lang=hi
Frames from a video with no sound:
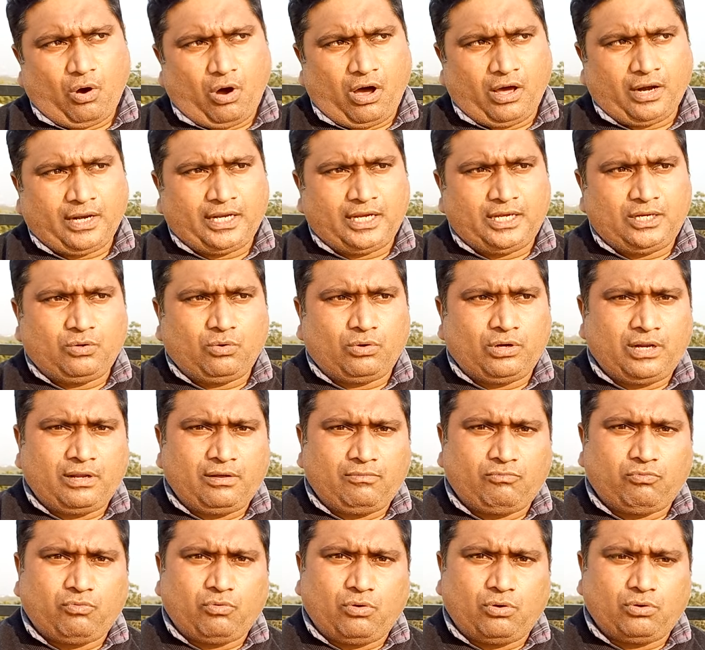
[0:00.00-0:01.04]
और इन्होंने
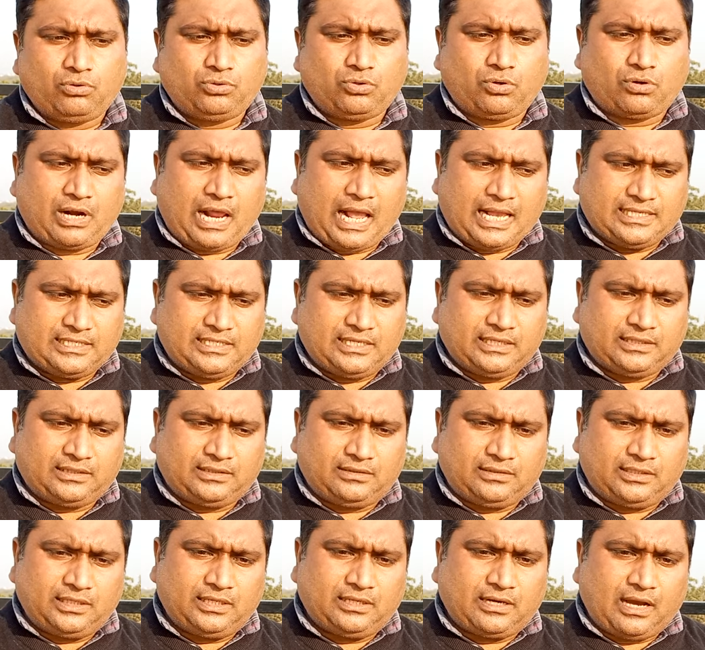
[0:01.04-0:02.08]
वो जो
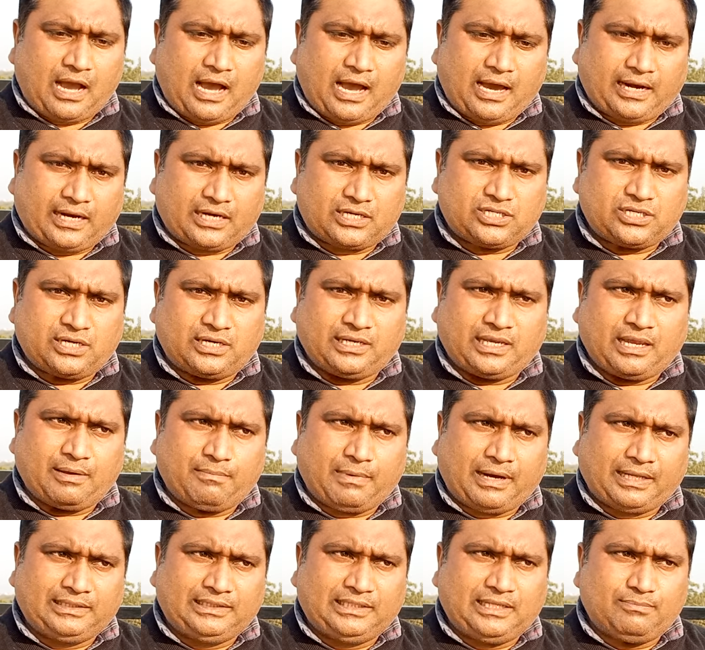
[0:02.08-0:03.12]
राजनीतिक आरक्षण के
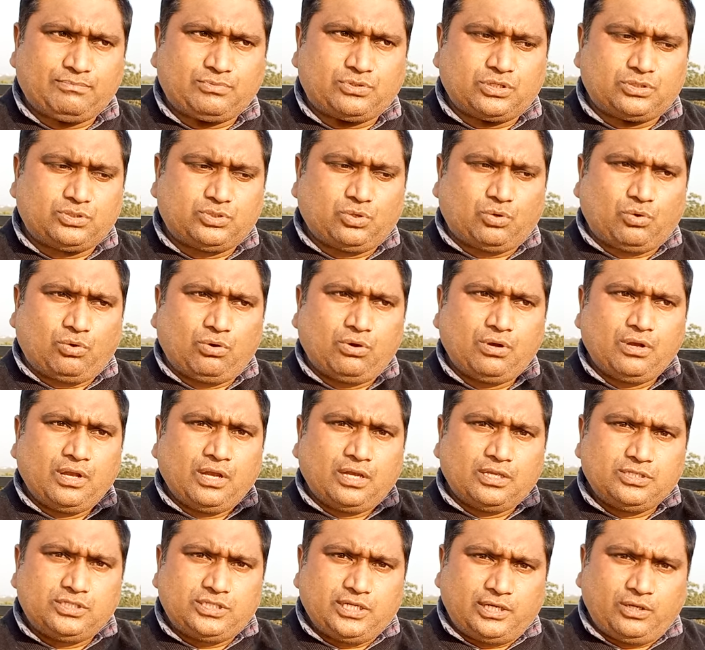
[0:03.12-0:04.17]
माध्यम से जो
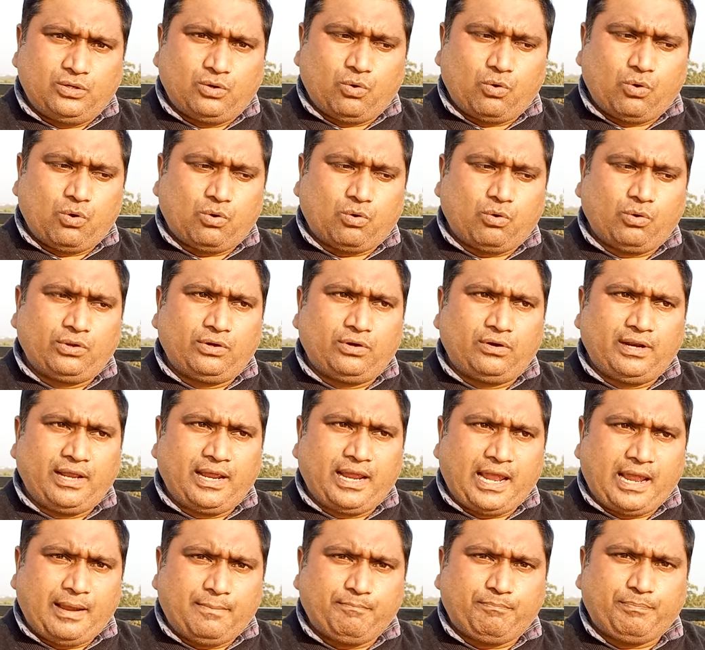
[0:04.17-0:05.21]
जिन लोगों को
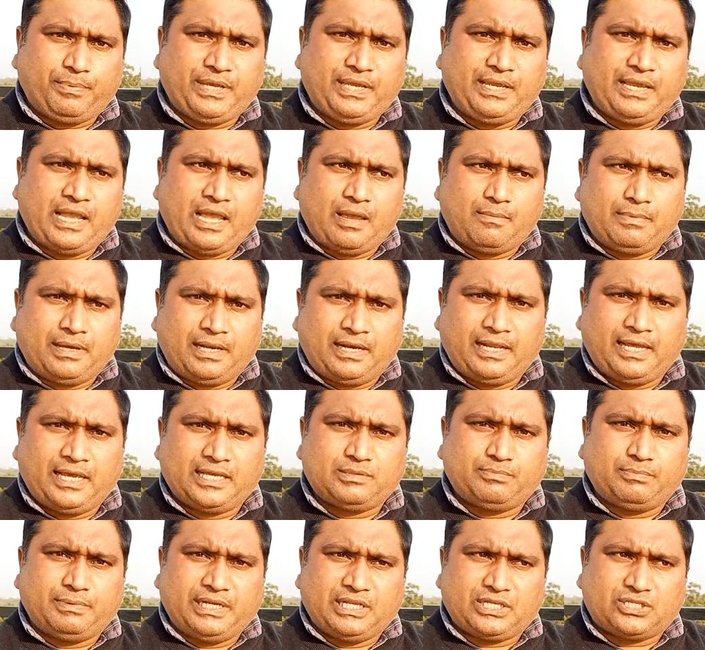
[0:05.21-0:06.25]
इन्होंने एम एमएलए
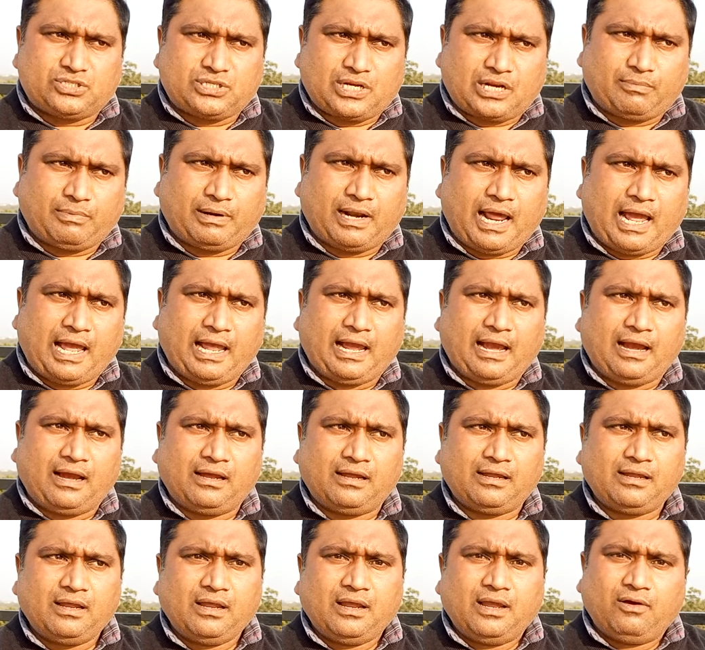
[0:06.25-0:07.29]
मिनिस्टर बनाया
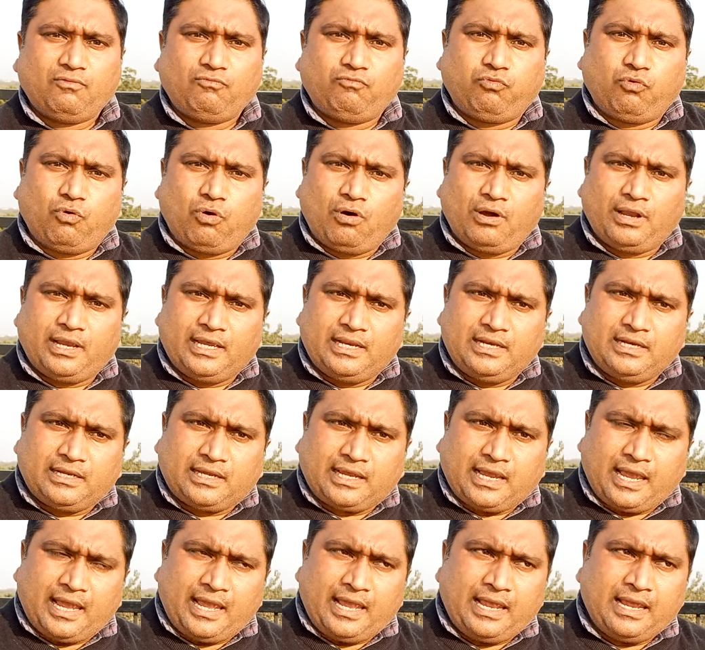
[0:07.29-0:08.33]
हम्म। वो
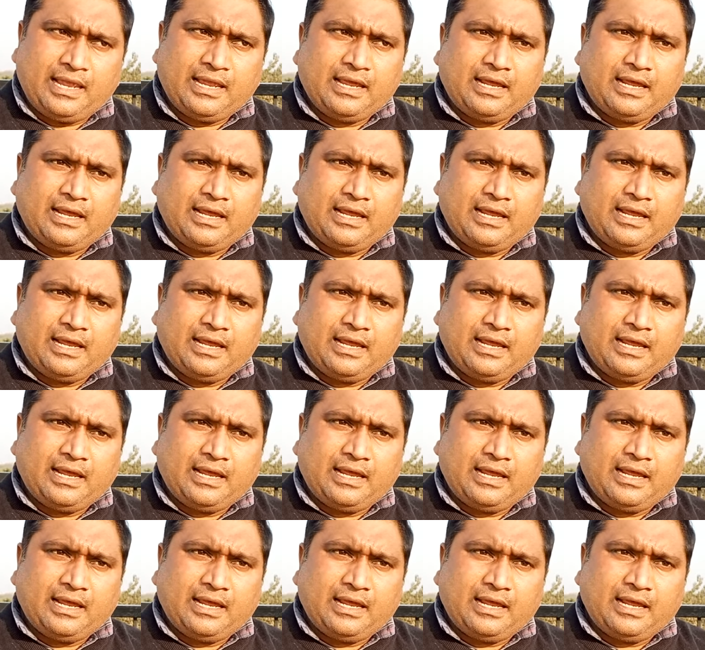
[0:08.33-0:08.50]
इनके